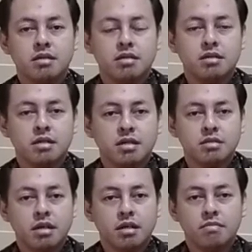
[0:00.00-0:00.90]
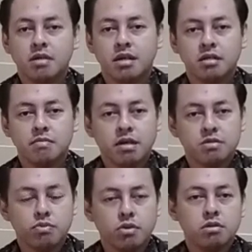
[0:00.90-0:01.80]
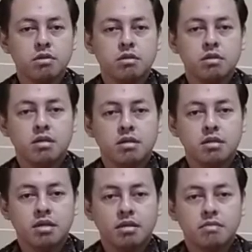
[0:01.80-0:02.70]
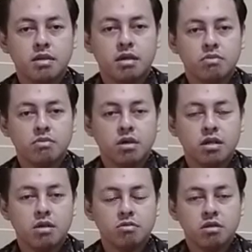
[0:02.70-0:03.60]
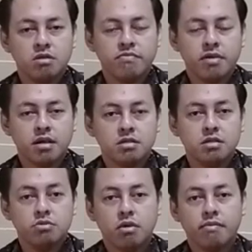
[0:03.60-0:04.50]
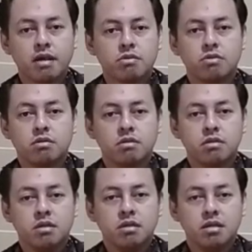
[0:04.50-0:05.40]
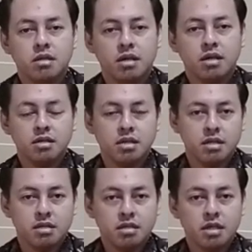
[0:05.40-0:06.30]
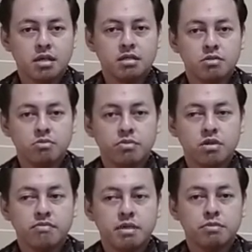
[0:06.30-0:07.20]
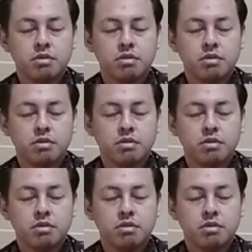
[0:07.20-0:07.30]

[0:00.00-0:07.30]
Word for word: tackling tersebut, para pengguna juga dapat mengamankan akun Facebook dengan mengganti password dan melakukan autentifikasi